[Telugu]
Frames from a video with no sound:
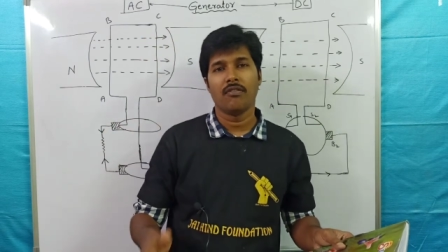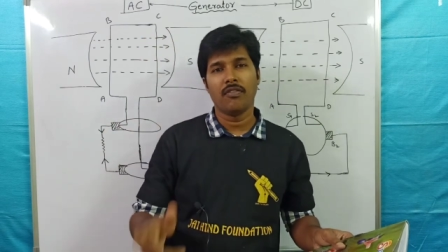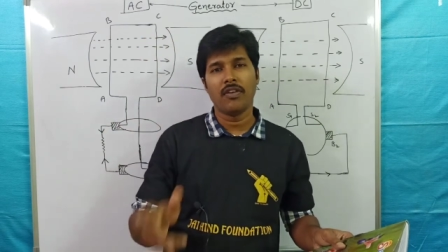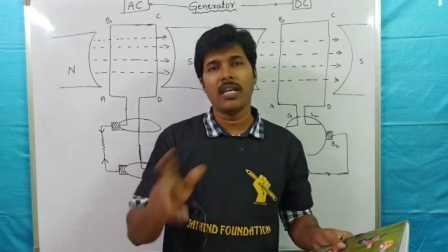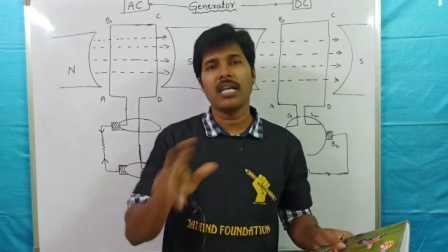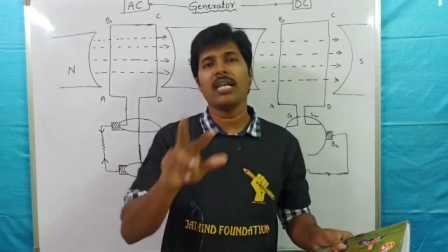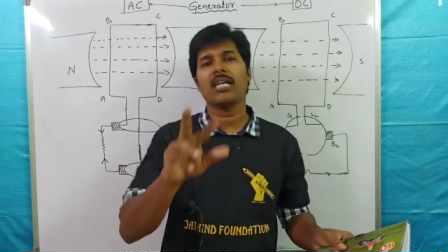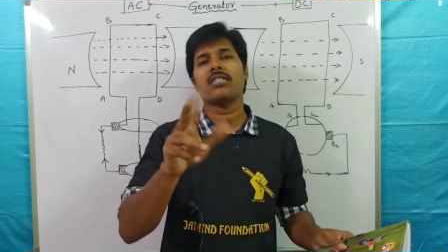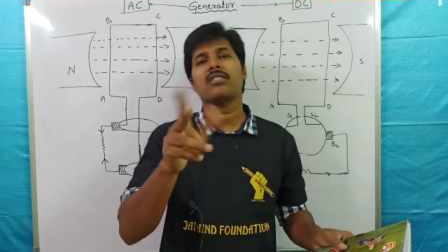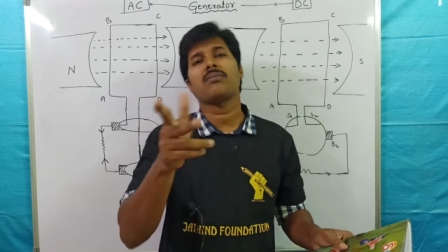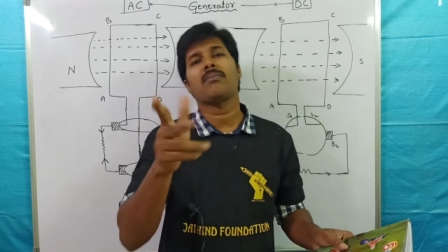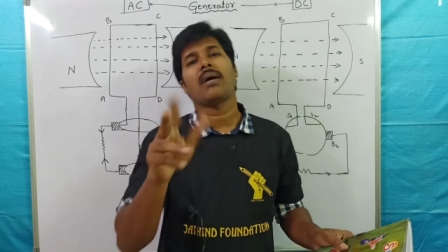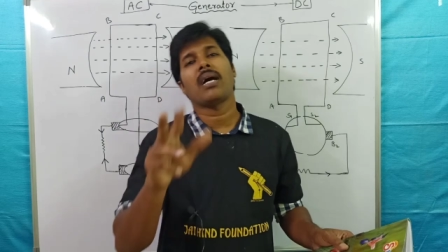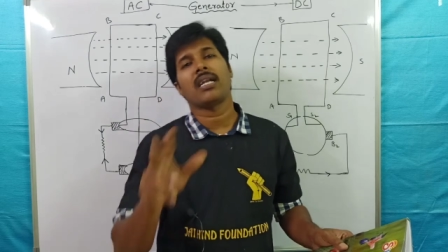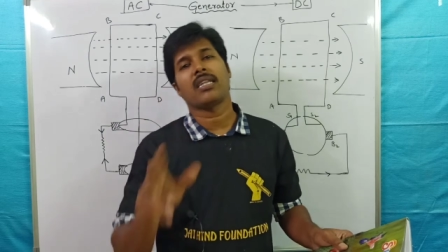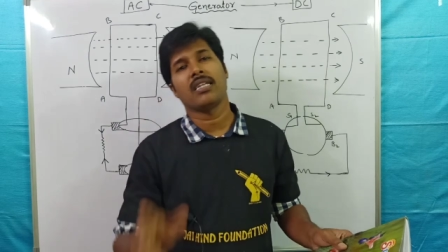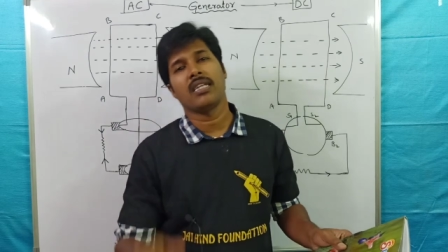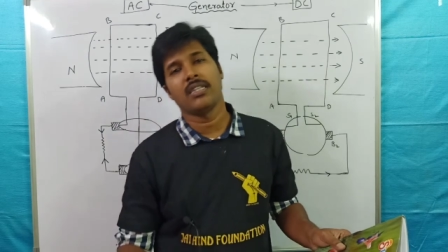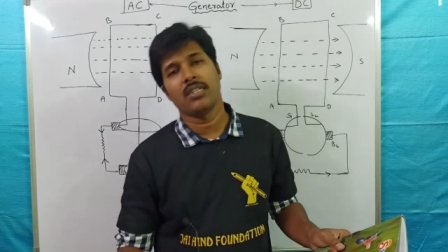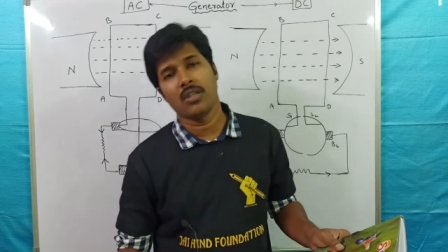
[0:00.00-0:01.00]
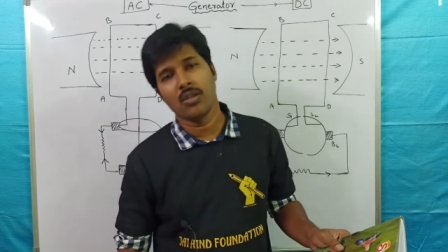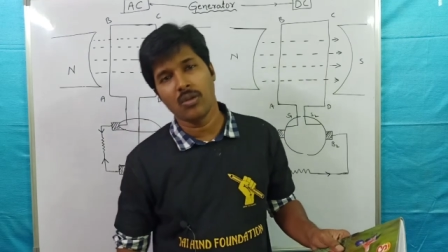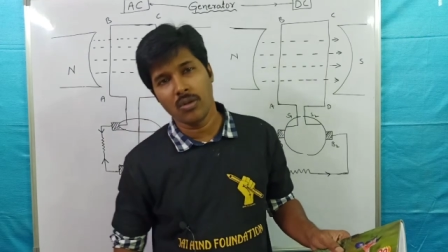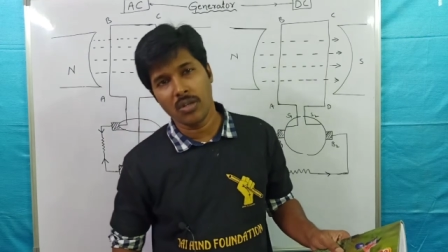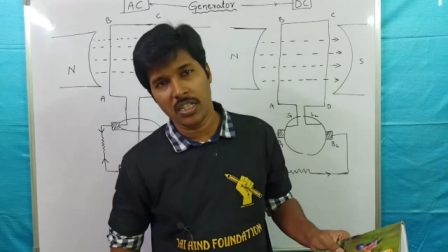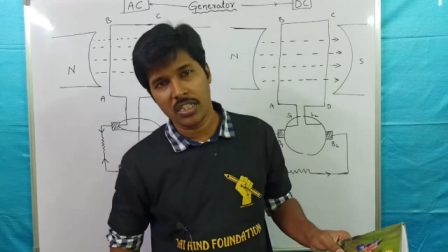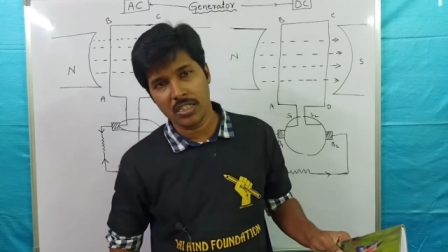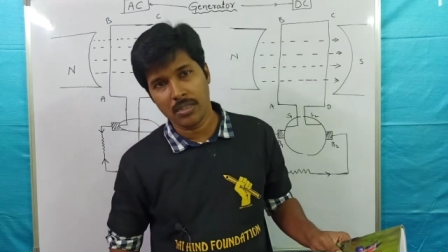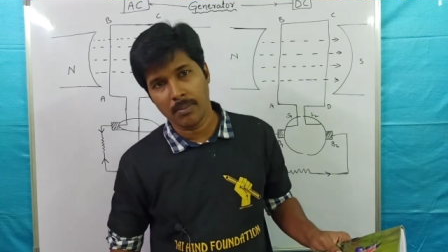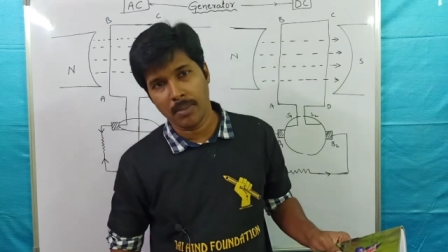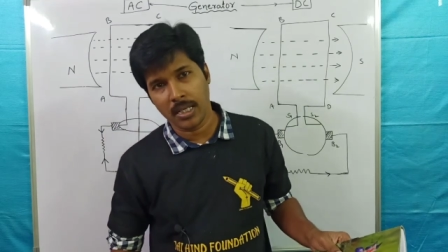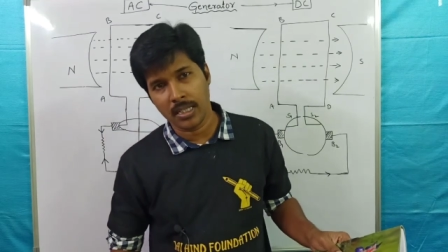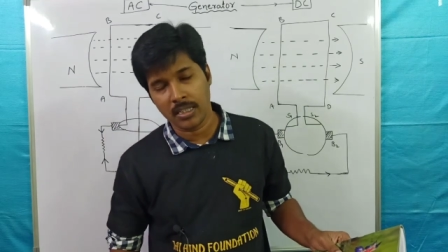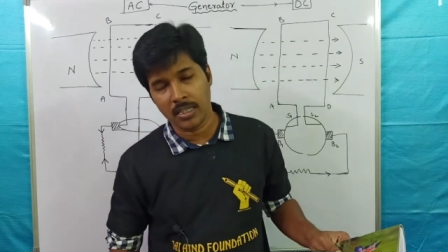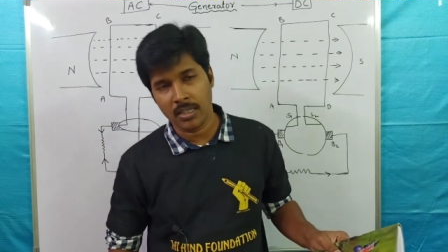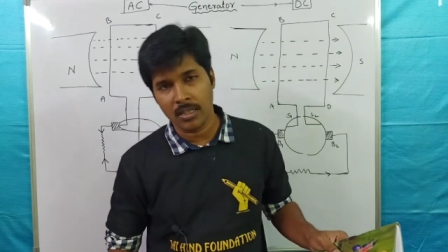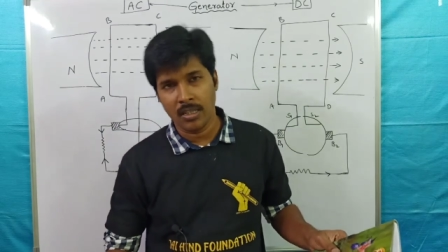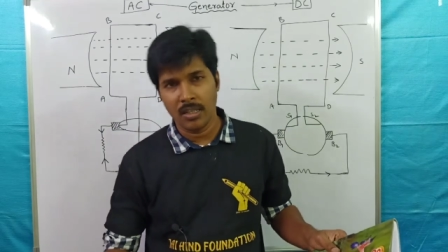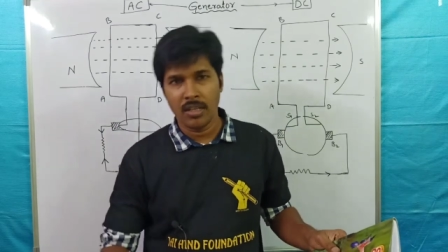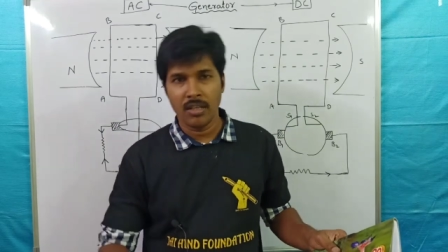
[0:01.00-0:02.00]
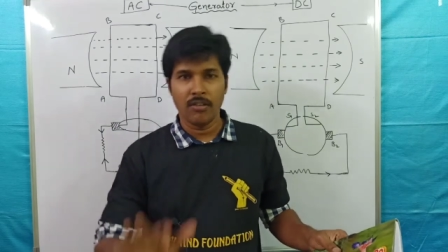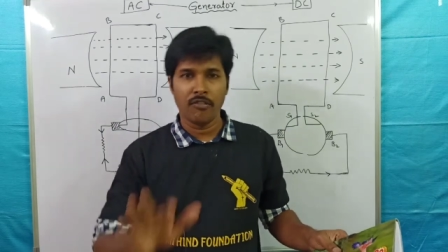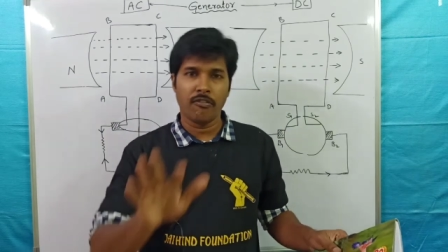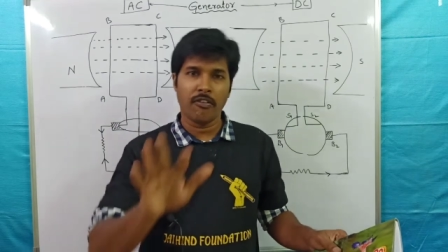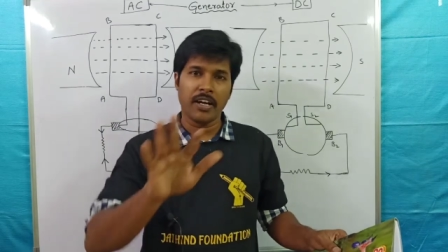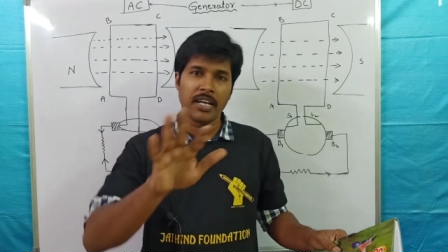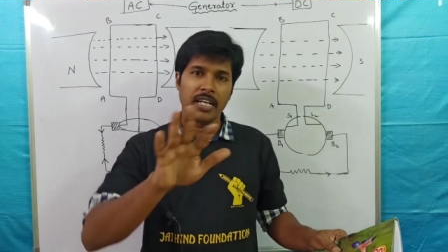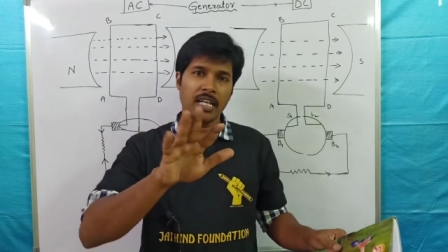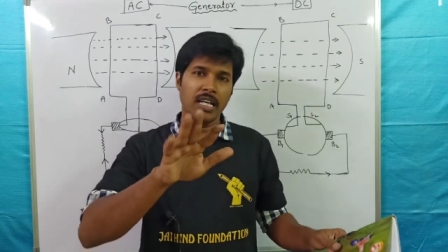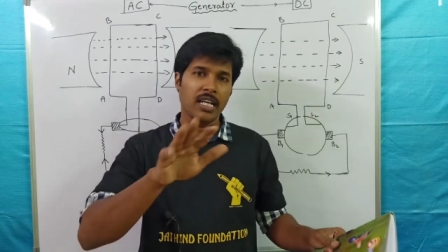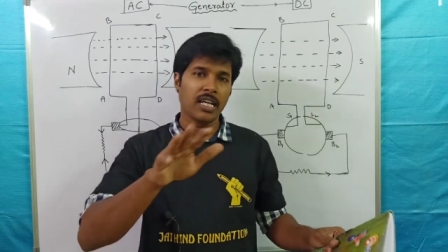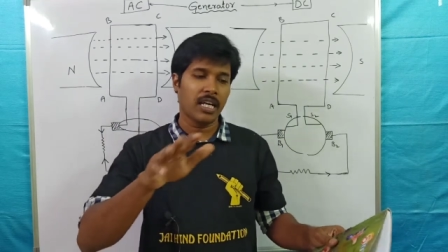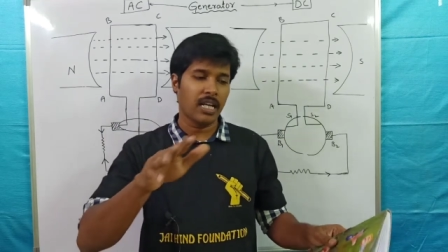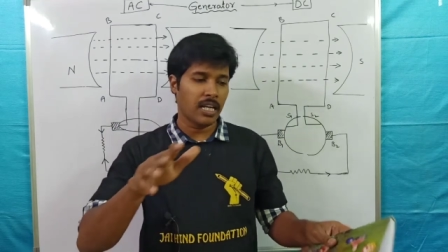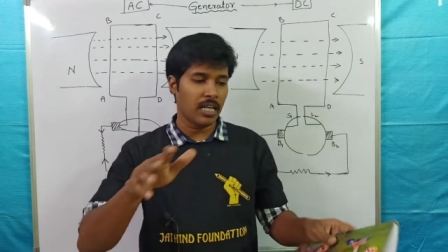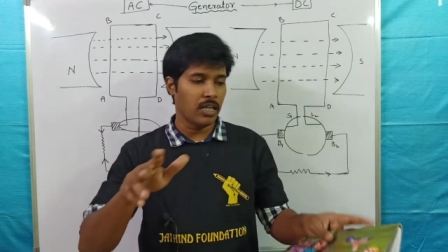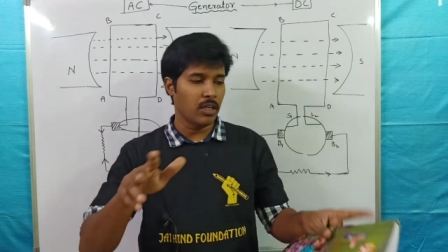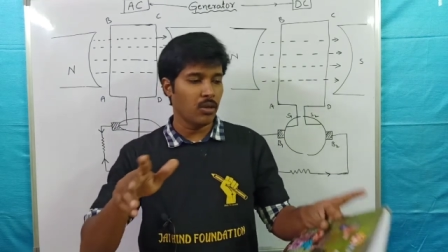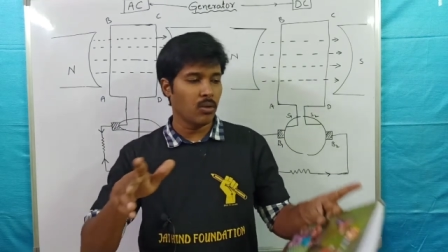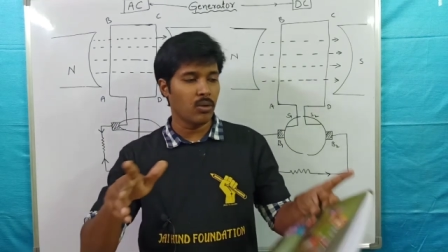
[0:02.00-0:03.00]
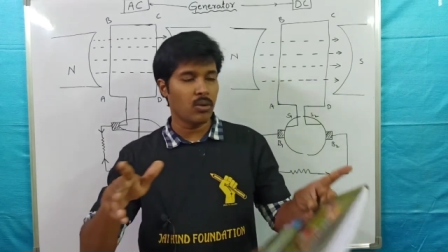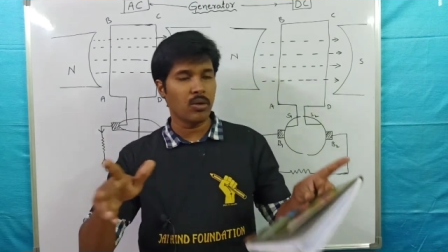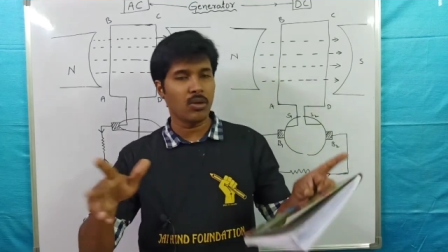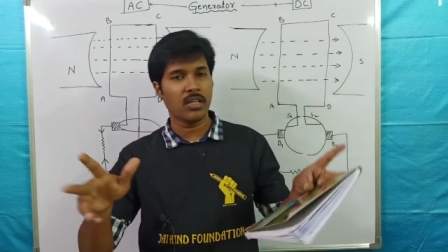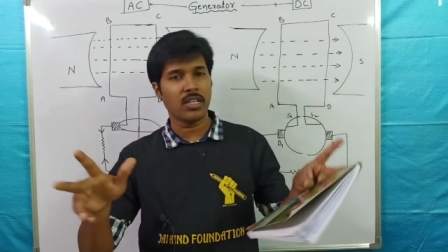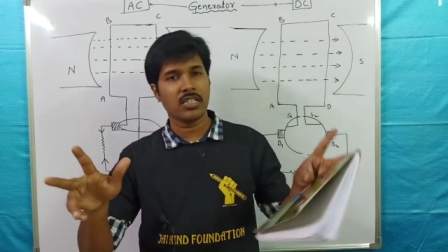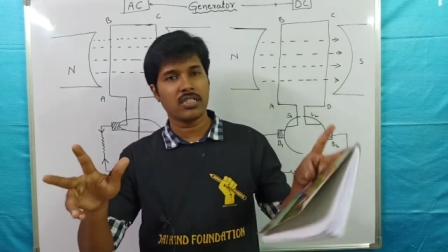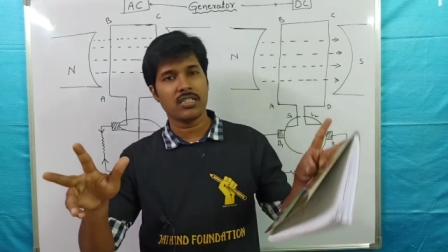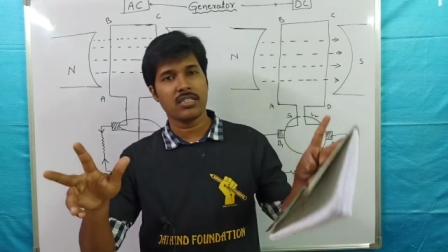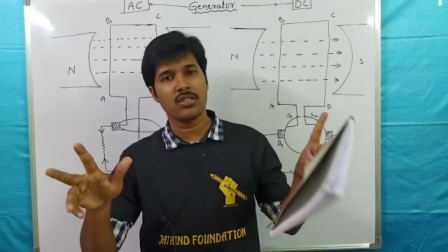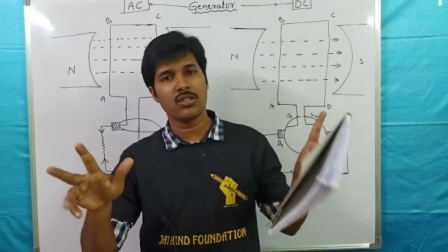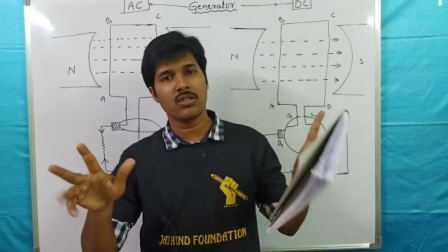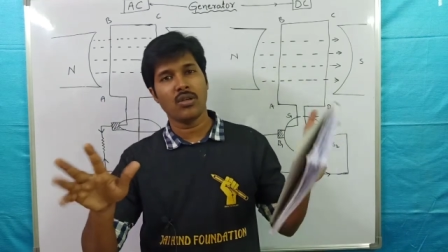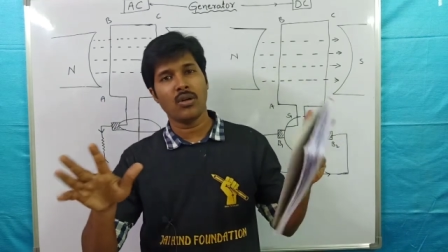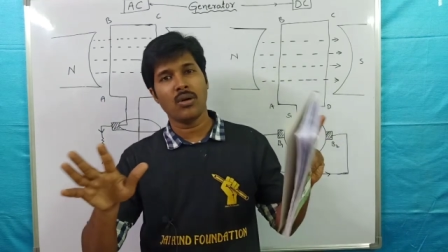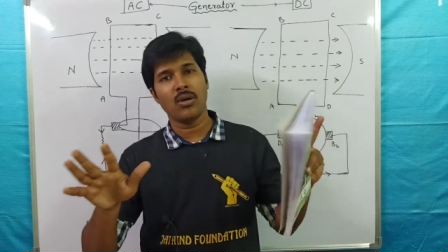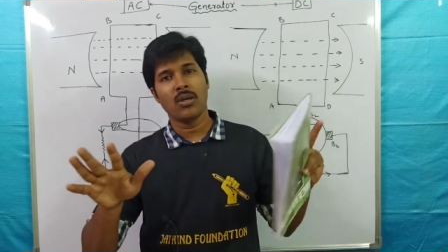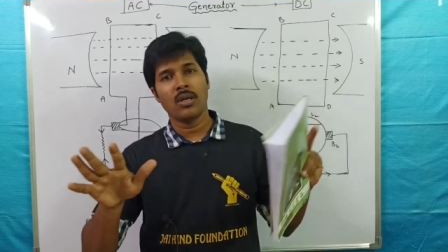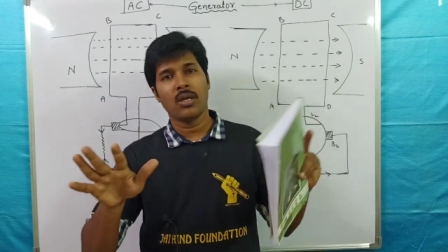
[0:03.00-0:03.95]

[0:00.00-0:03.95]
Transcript: ఫింగర్స్ మారుతాయి అంతే నోటేషన్ మారుతుంది ఫైనల్గా రెండు నోటేషన్స్లో